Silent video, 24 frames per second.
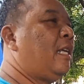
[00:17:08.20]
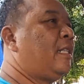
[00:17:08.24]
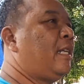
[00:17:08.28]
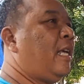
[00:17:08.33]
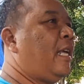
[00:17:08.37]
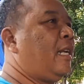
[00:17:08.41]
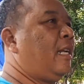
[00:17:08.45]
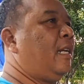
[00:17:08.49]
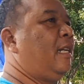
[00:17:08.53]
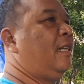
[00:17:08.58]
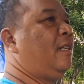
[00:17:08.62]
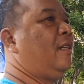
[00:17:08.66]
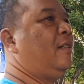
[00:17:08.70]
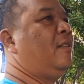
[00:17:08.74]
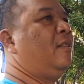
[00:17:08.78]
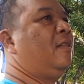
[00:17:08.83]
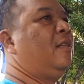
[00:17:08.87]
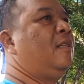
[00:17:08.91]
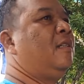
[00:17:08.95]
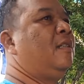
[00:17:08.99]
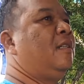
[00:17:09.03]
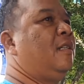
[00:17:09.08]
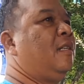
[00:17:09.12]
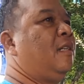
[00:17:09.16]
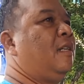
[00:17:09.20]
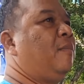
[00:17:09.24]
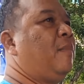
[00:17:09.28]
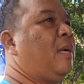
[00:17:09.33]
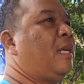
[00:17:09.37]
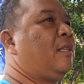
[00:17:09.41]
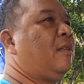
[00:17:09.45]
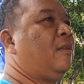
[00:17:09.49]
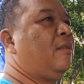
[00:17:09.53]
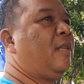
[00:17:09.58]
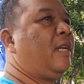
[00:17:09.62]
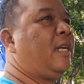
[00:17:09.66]
Oh, satu
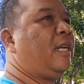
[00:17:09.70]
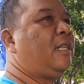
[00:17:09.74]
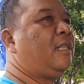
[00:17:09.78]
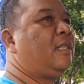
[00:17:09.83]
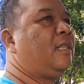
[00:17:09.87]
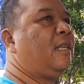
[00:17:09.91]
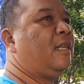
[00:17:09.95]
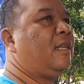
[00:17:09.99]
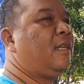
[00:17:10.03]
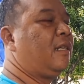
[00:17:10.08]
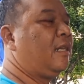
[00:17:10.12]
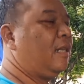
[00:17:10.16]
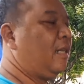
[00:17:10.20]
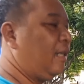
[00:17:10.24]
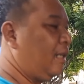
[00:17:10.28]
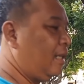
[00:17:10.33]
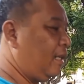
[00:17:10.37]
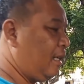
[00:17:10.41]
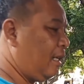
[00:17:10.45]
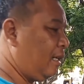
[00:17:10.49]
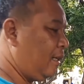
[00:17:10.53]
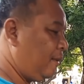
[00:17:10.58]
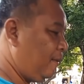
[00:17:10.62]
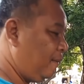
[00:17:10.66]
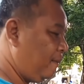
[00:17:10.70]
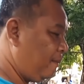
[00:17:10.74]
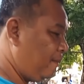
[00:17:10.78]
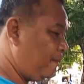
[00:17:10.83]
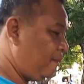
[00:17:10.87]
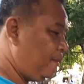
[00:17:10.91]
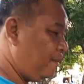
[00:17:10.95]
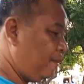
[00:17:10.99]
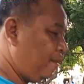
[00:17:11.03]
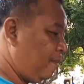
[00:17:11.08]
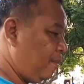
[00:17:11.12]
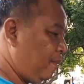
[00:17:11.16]
paket berarti. Oh ya ya,
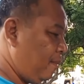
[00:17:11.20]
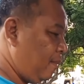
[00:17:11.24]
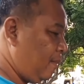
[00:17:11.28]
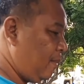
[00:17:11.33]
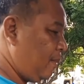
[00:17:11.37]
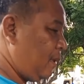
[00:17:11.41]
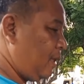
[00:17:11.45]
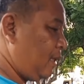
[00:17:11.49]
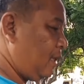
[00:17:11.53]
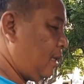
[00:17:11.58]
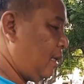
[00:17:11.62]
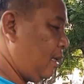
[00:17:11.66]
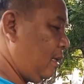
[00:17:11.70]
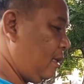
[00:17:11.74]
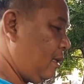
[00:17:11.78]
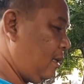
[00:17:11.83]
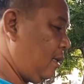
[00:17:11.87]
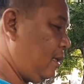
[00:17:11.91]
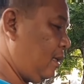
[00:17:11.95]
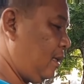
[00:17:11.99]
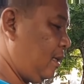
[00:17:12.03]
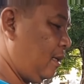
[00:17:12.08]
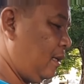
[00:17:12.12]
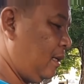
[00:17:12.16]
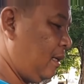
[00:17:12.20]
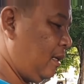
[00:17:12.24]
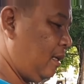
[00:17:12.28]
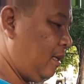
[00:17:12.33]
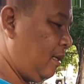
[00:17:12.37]
sukses buat Pak D.